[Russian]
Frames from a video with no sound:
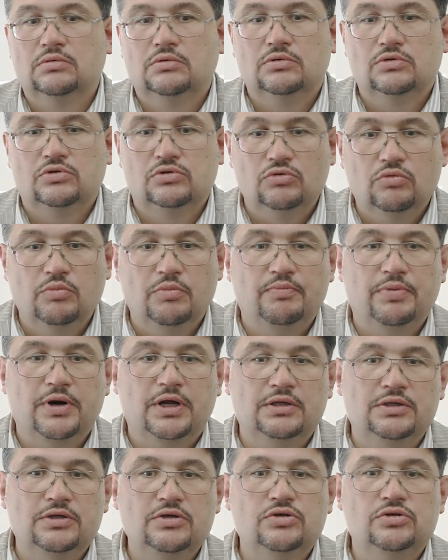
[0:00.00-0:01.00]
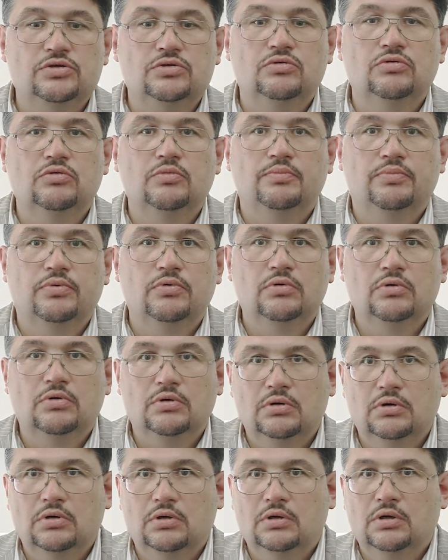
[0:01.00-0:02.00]
сугубо практическую
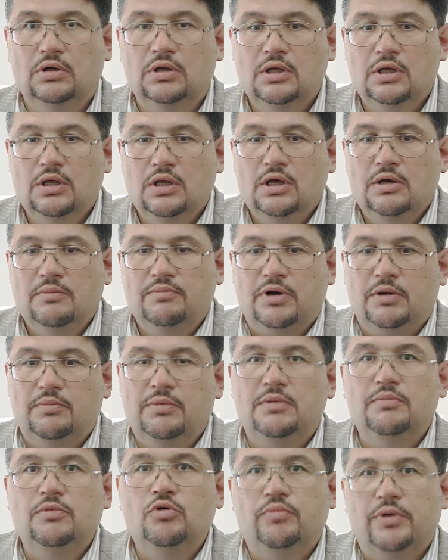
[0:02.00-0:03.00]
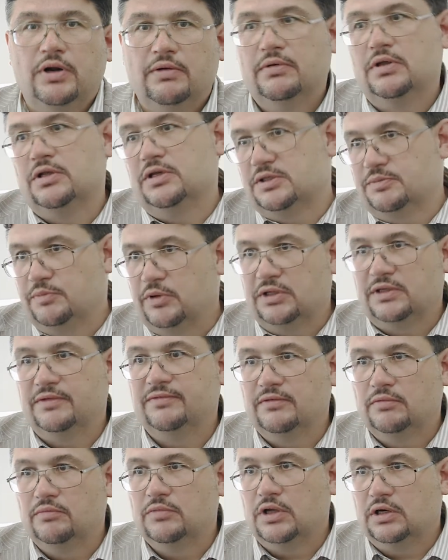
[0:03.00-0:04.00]
по проблеме управления
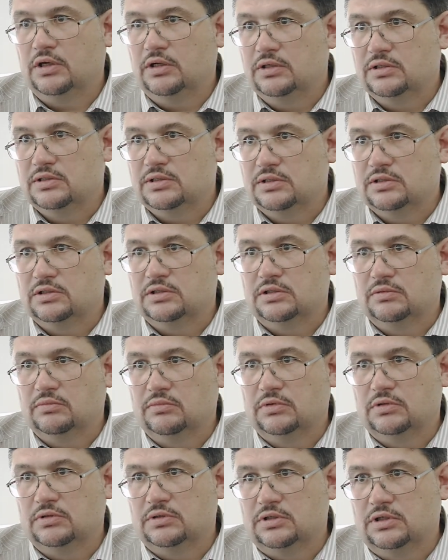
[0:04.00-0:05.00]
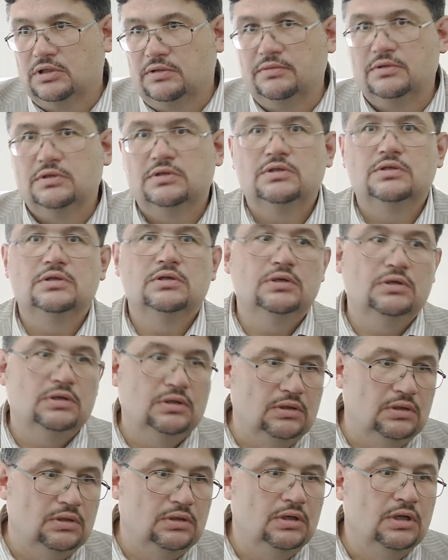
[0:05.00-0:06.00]
спортивными организациями.
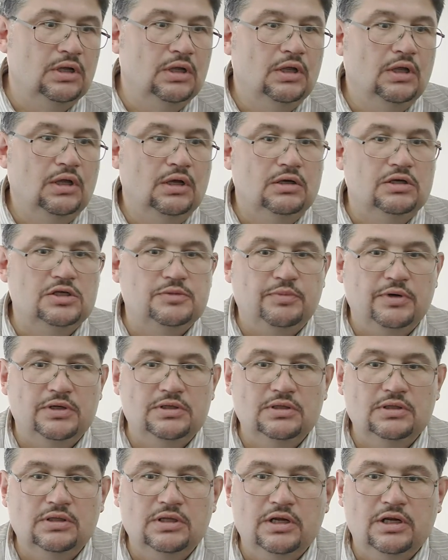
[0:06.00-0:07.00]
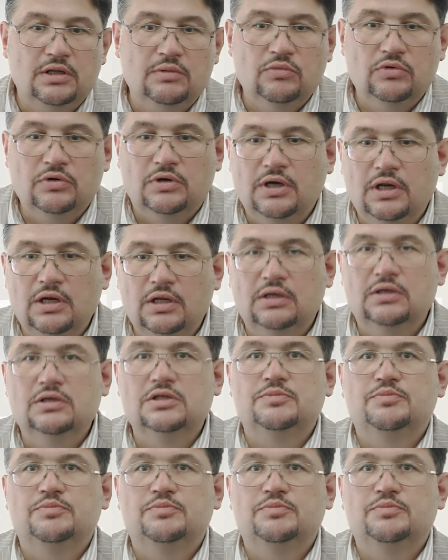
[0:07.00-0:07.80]
Соответственно, господин Ларин, мой коллега,